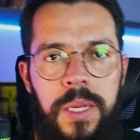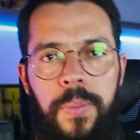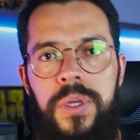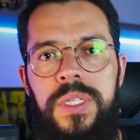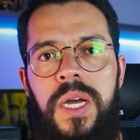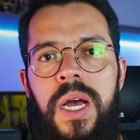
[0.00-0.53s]

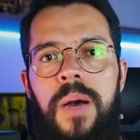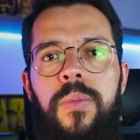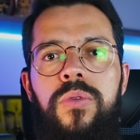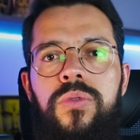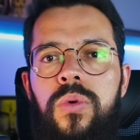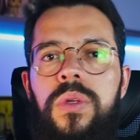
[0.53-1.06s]
depois que
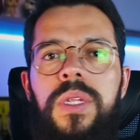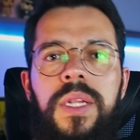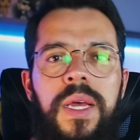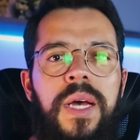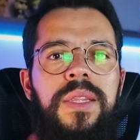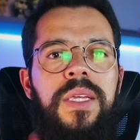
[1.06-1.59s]
acabou toda
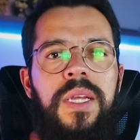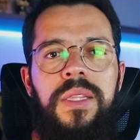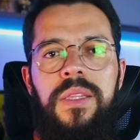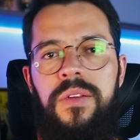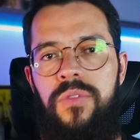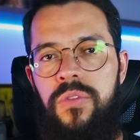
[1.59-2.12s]
né, a
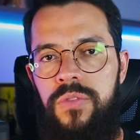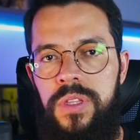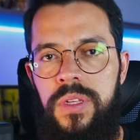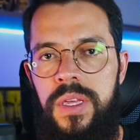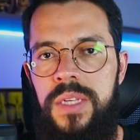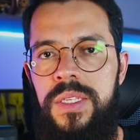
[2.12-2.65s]
treta
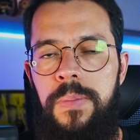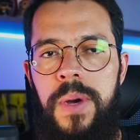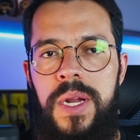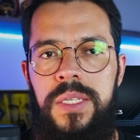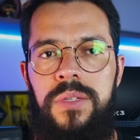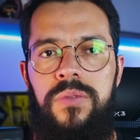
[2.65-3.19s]
envolvendo aí a
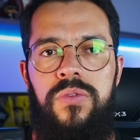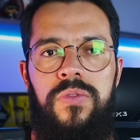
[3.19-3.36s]
separação dos